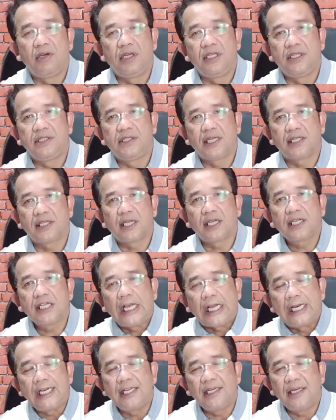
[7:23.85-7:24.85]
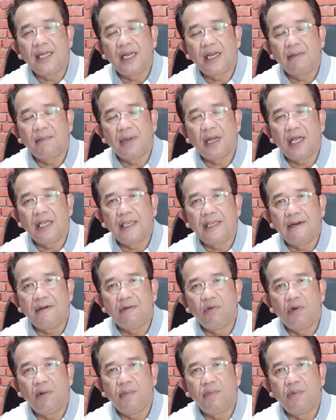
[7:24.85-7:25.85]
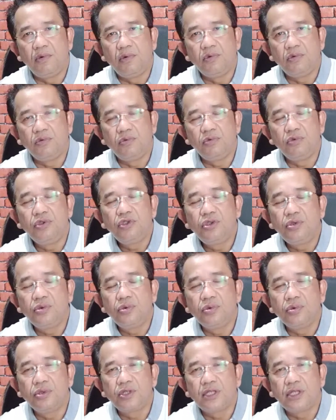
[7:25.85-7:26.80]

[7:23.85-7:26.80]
dicatatkan di dalam ayat 27